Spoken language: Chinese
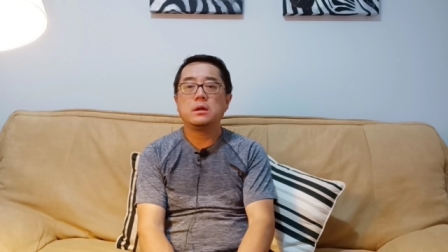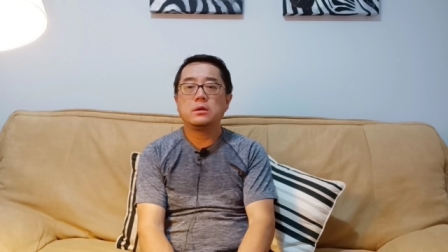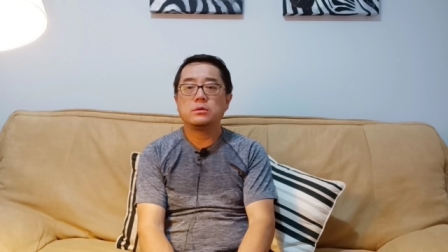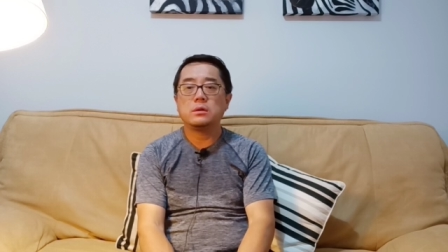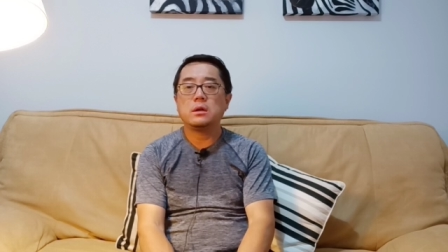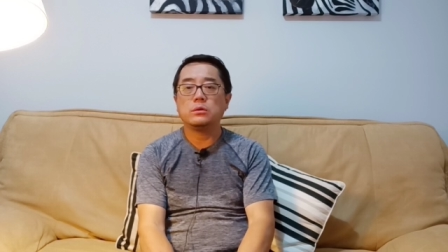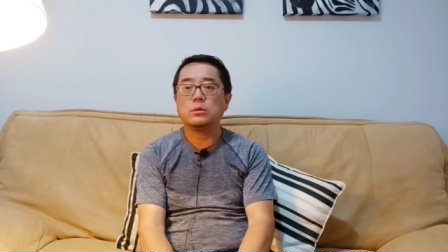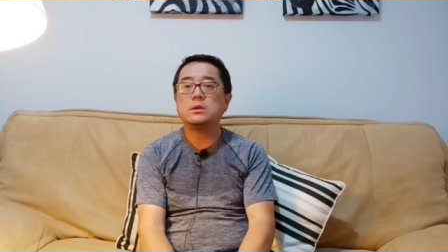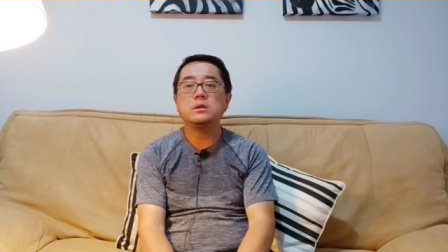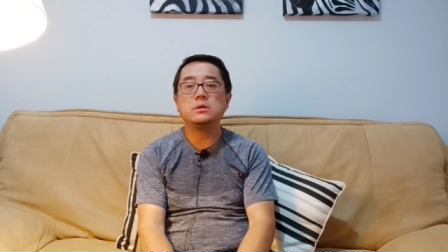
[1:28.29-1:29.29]
所以很多
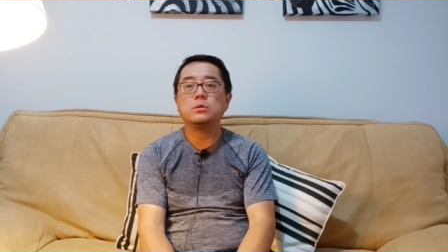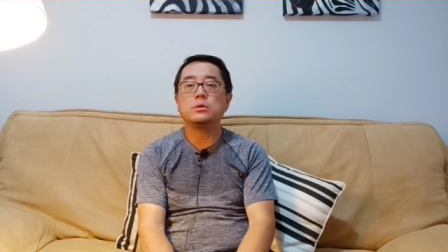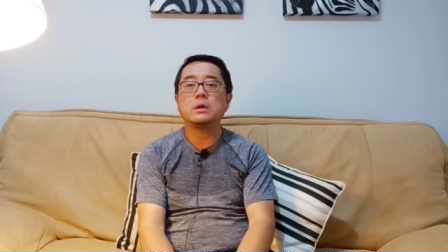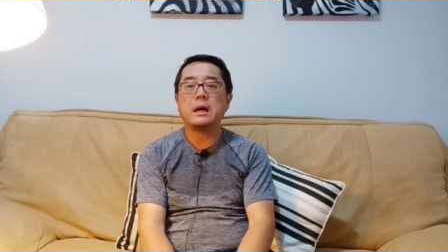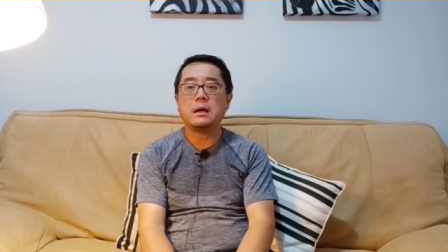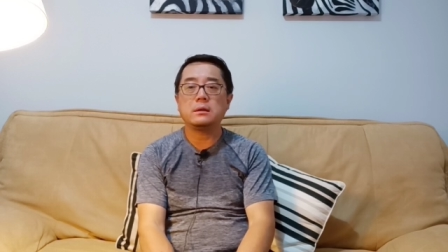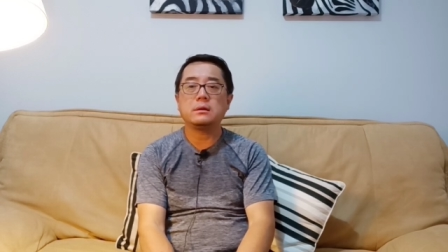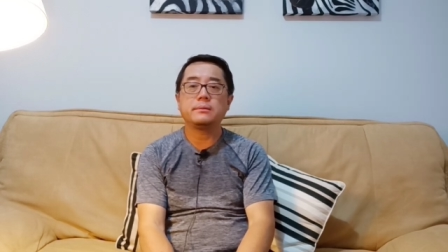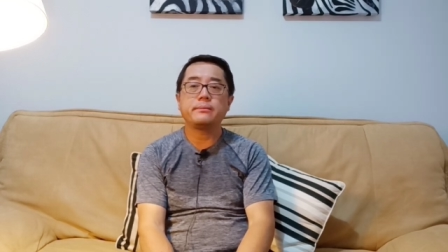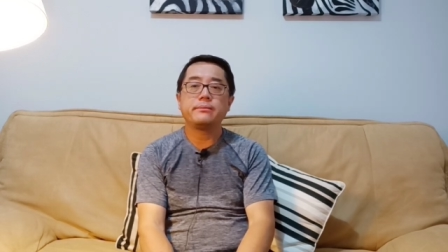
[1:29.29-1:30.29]
信息我都看了。
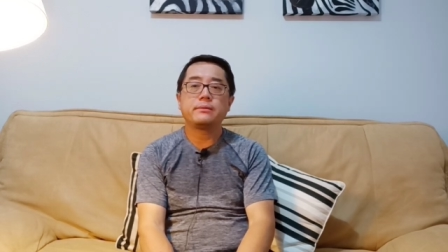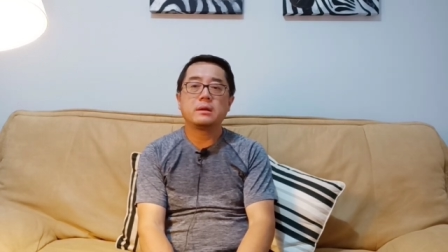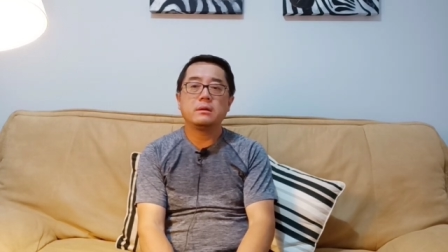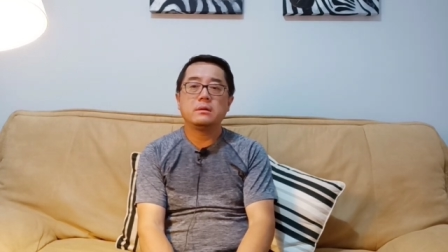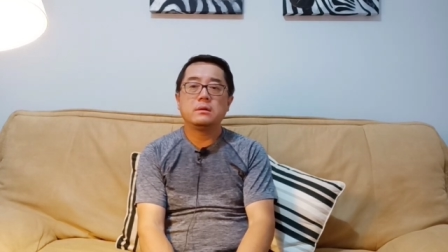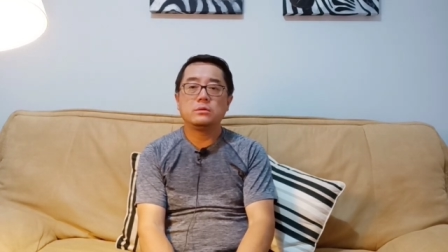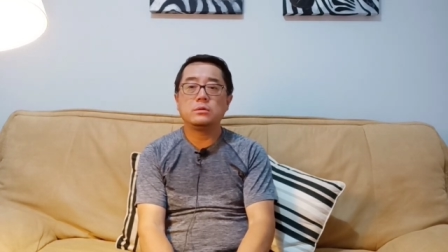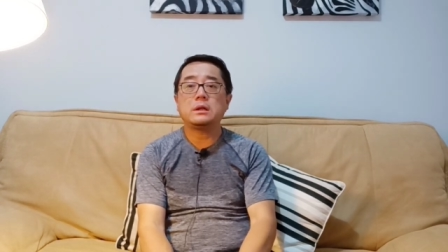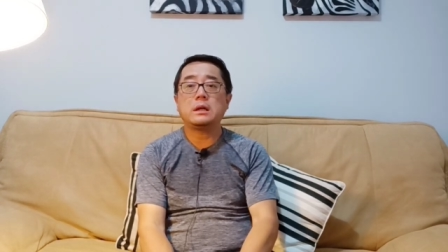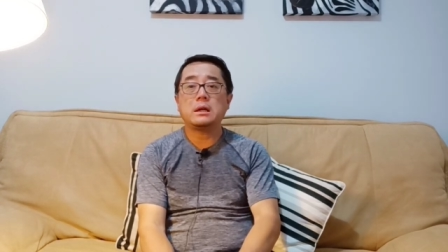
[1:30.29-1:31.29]
如果
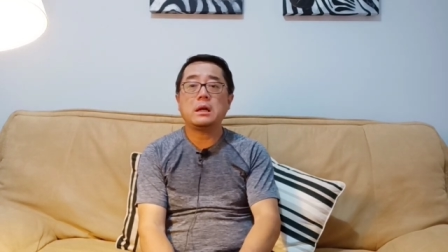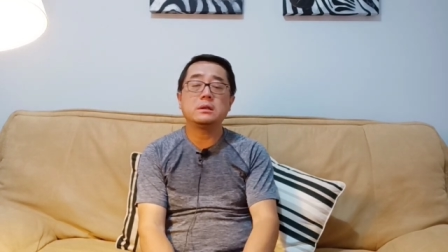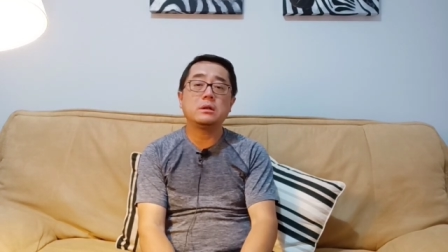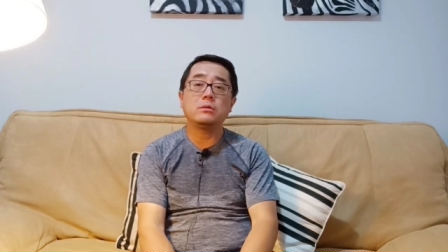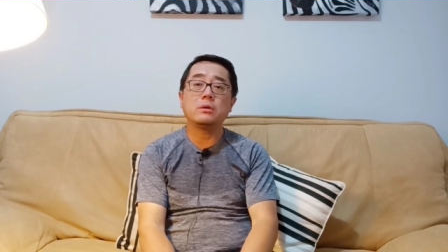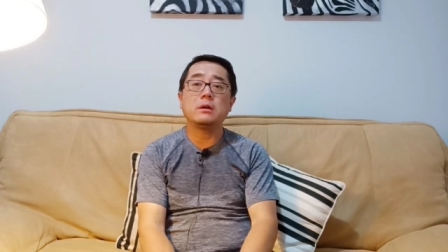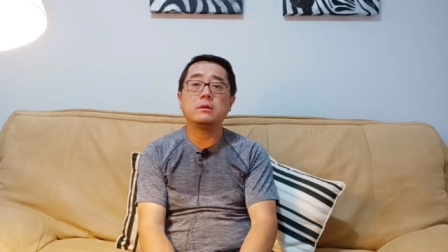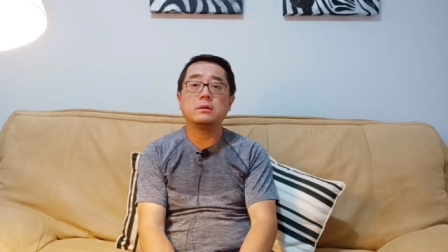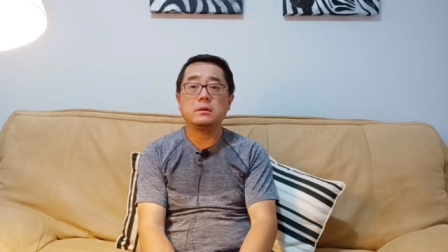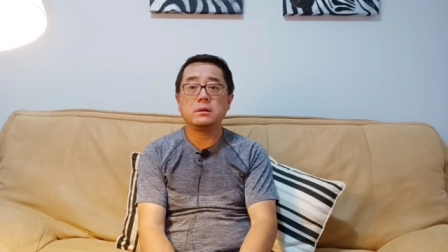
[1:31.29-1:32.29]
大家看一下我原来
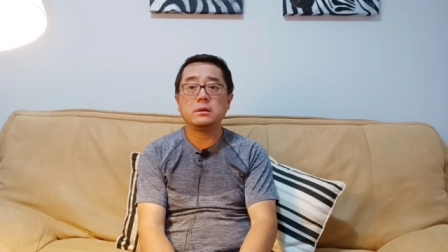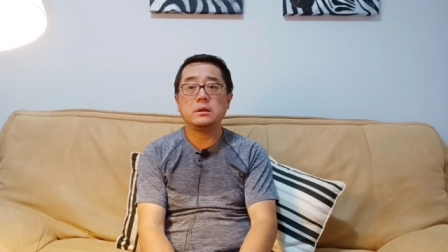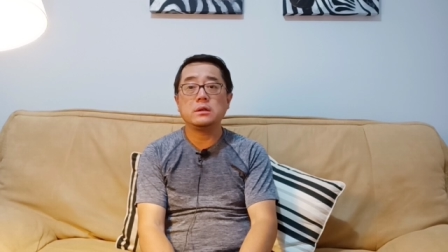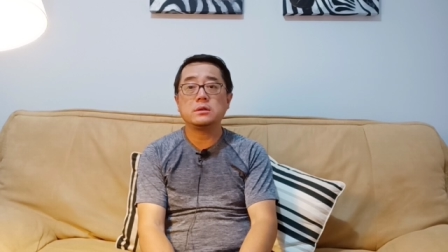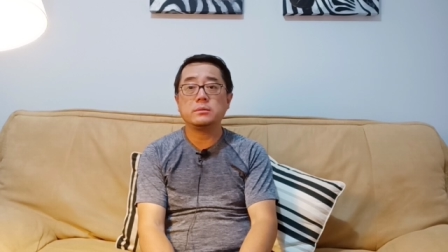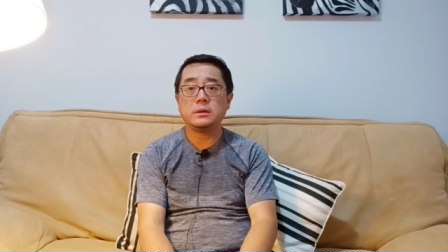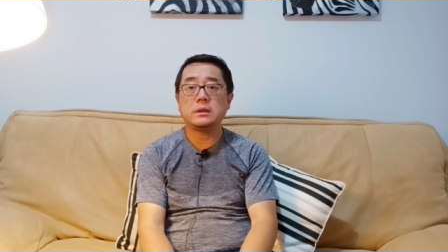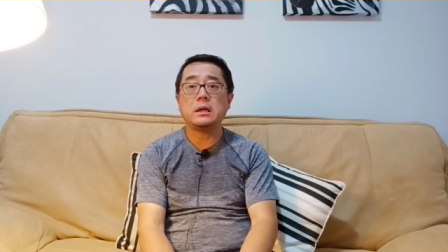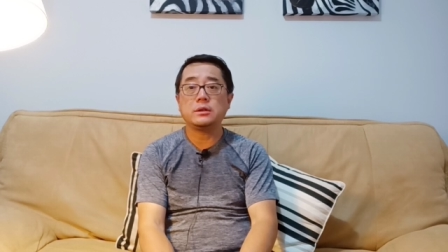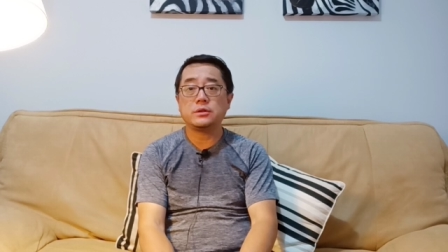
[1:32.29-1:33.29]
的那些视频，大
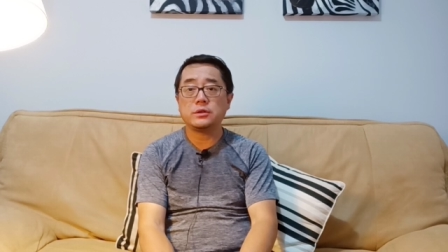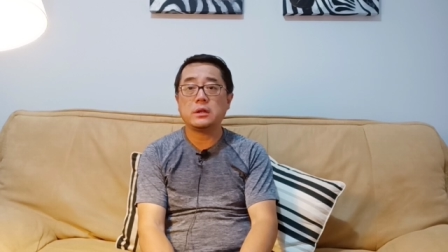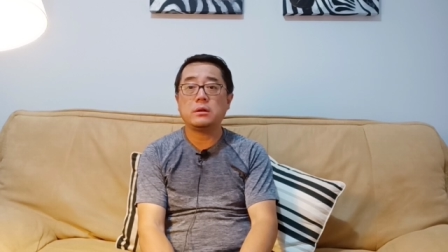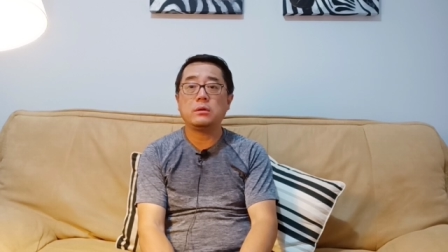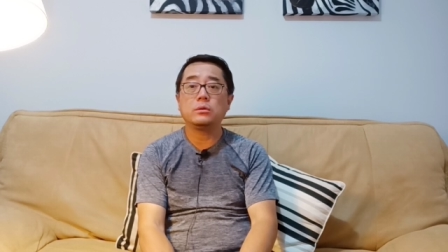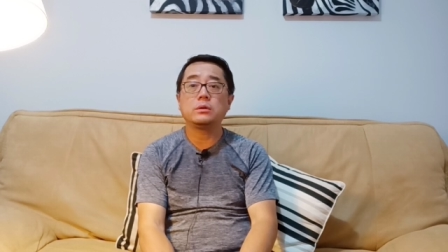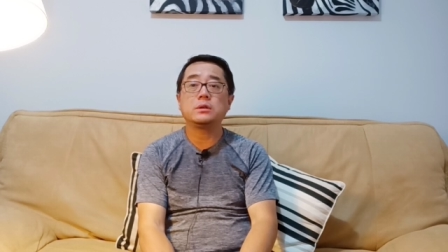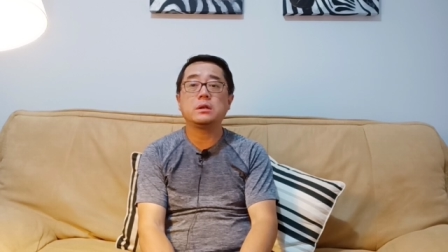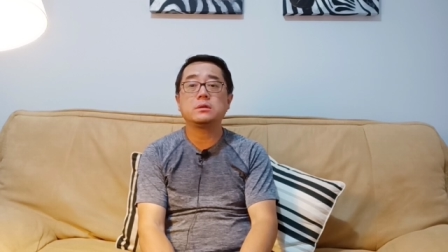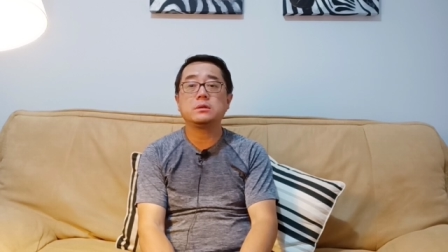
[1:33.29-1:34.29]
家也知道，我对这
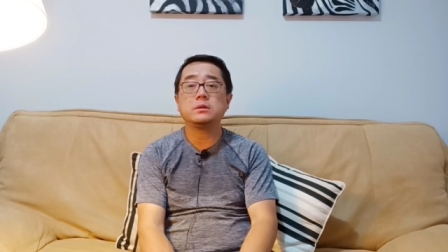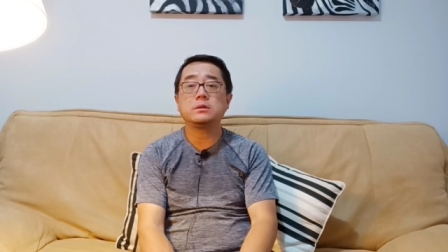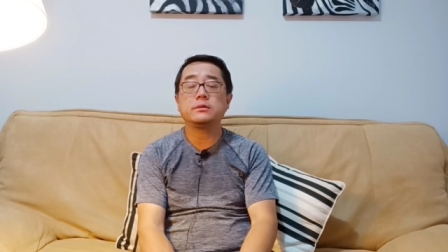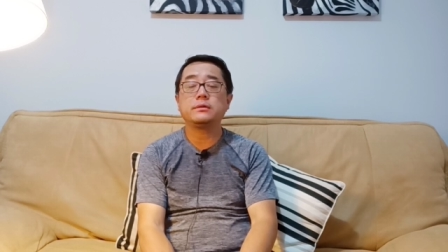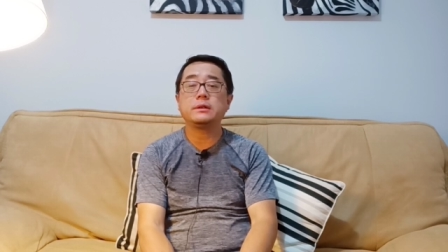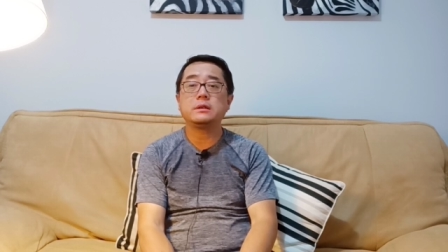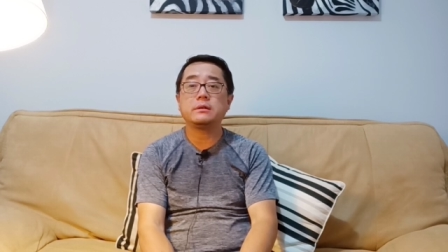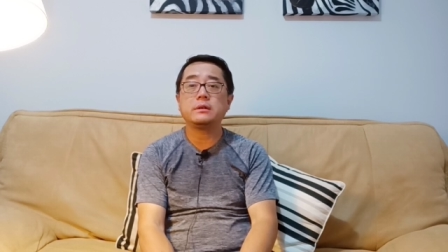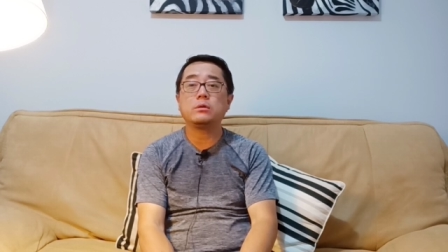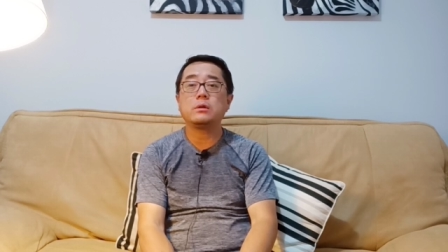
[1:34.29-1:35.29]
件事情是非常
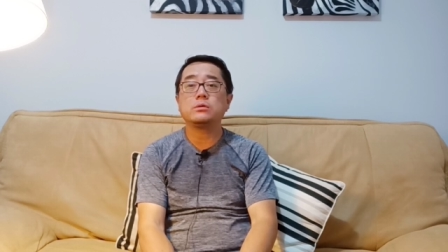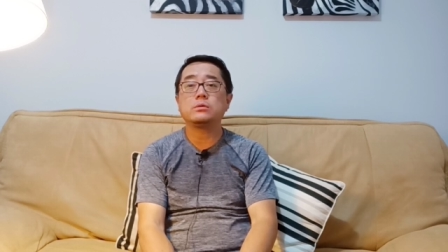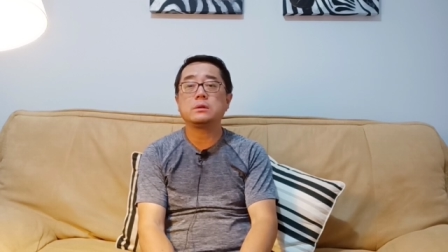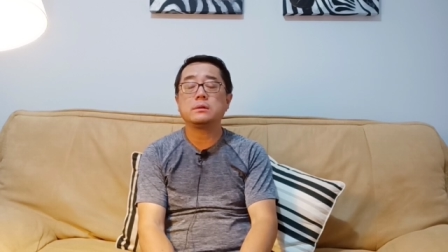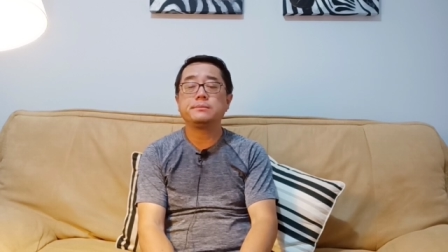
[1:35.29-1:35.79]
非常关注的。